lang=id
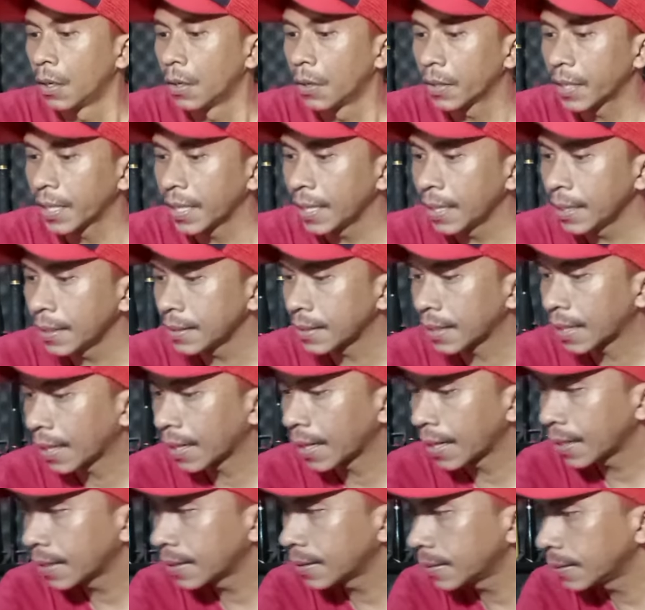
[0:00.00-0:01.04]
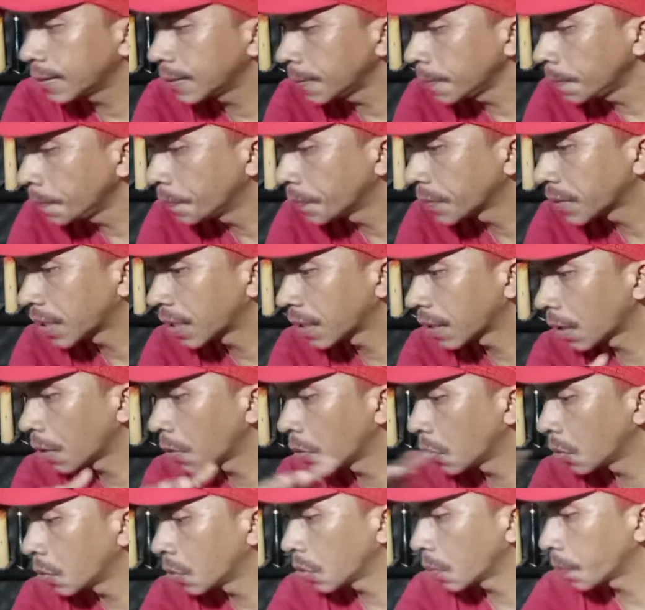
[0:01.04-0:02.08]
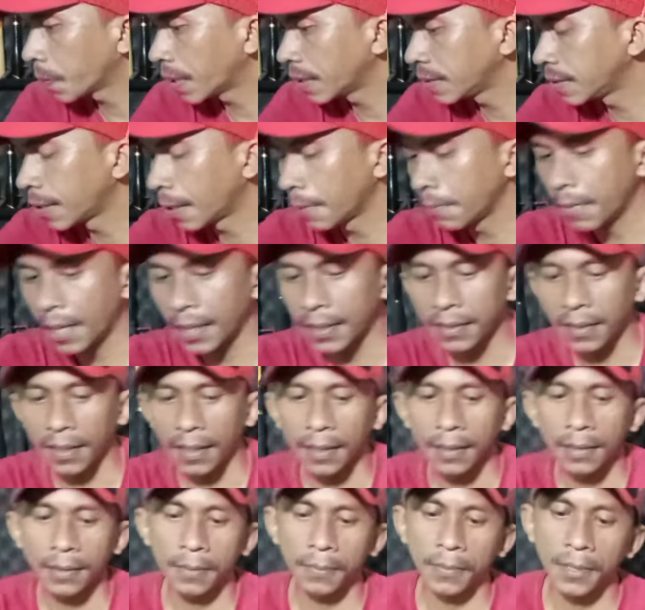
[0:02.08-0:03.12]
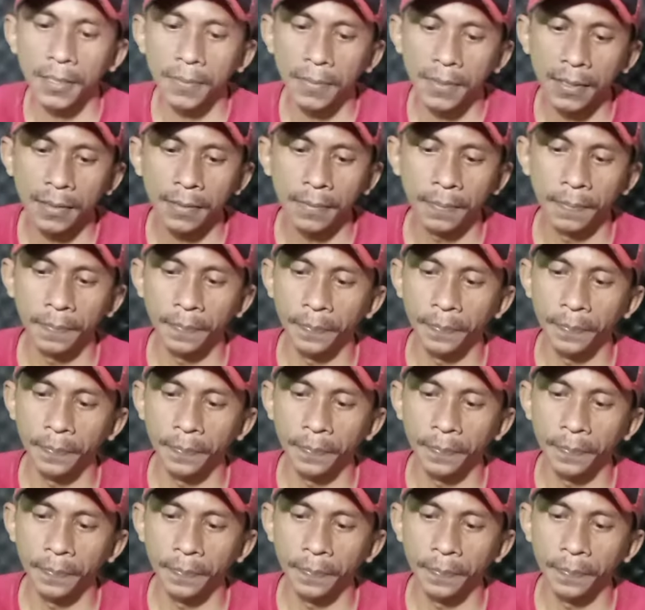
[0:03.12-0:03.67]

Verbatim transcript: oke sekarang kita ukur panjang batnya teman-teman